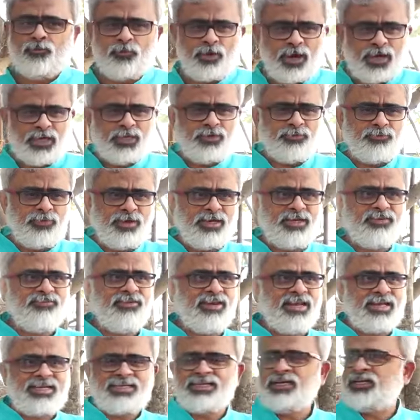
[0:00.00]
వాటి వాటి
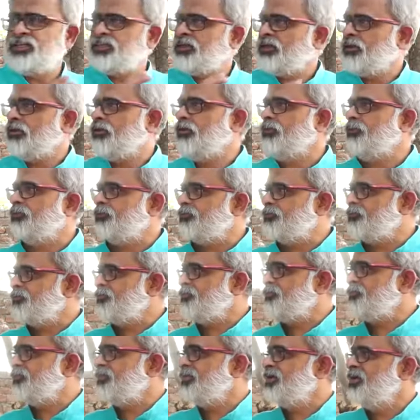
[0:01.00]
విలక్షణతల్లో
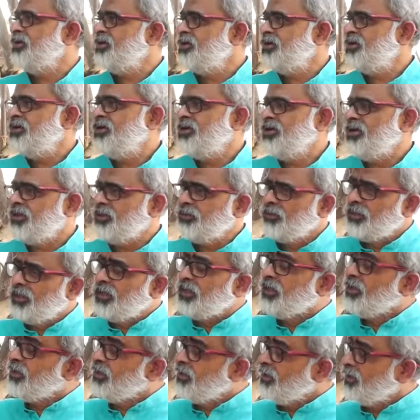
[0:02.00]

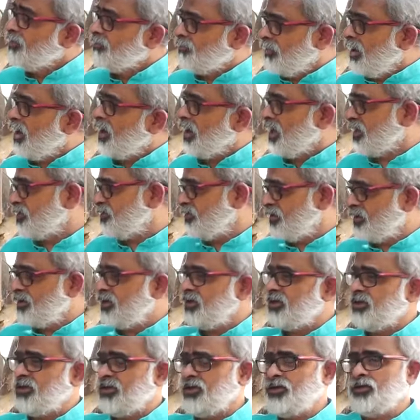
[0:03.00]
ఎందుకని ఇవాళ
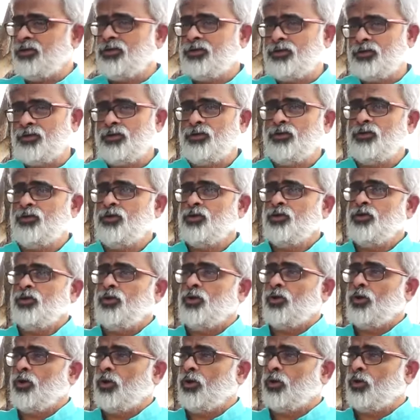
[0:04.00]
యాక్చువల్గా ఈ
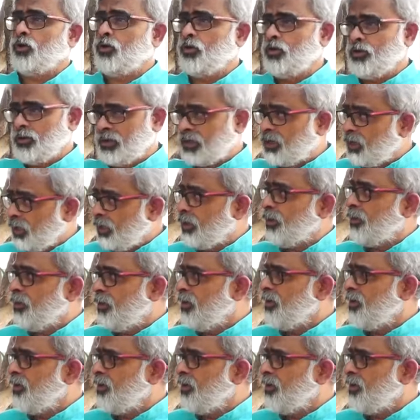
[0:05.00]
ఇక్కడ